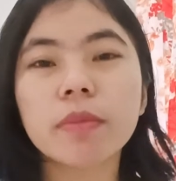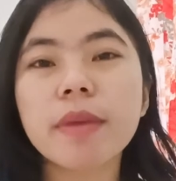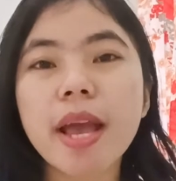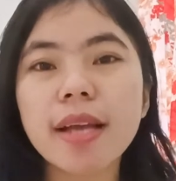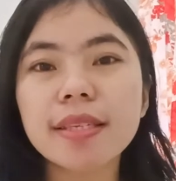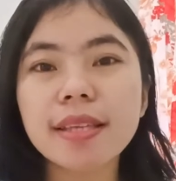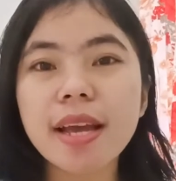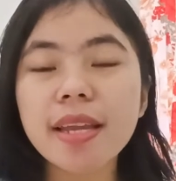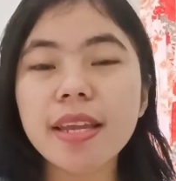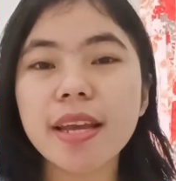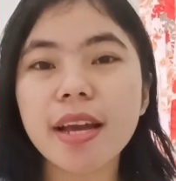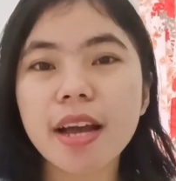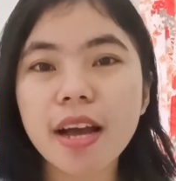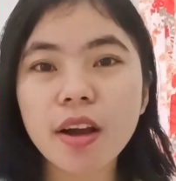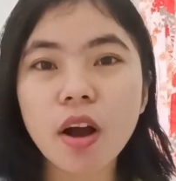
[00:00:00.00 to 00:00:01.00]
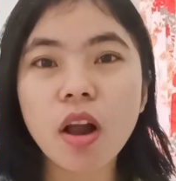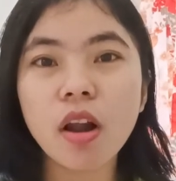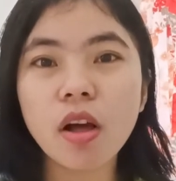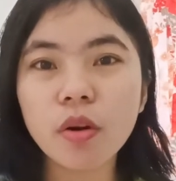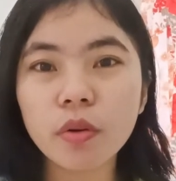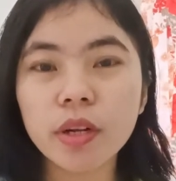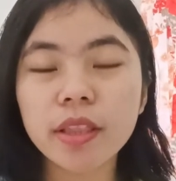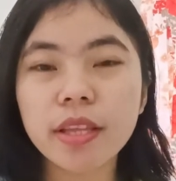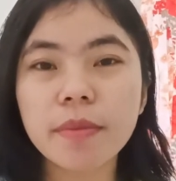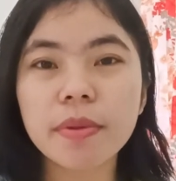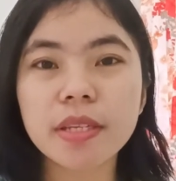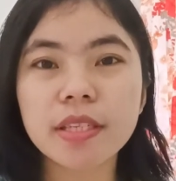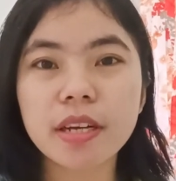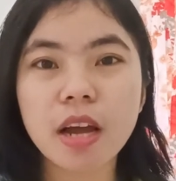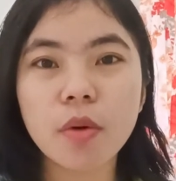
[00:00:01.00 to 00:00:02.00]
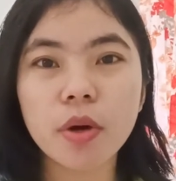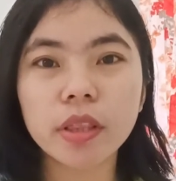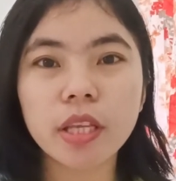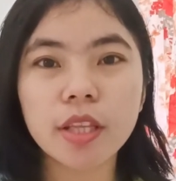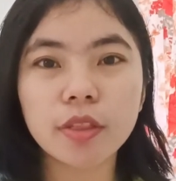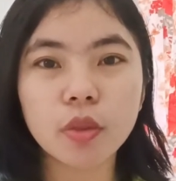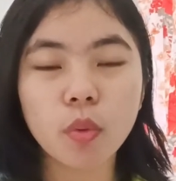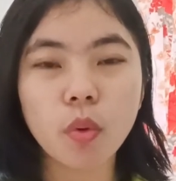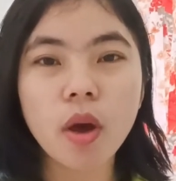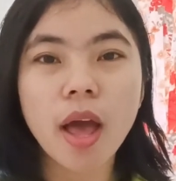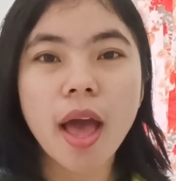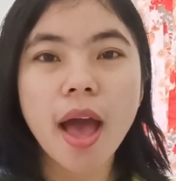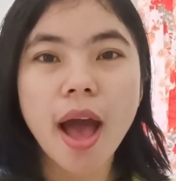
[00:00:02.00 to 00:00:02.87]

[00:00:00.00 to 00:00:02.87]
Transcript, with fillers: Biasanya kalau kalau kulitnya berjerawat itu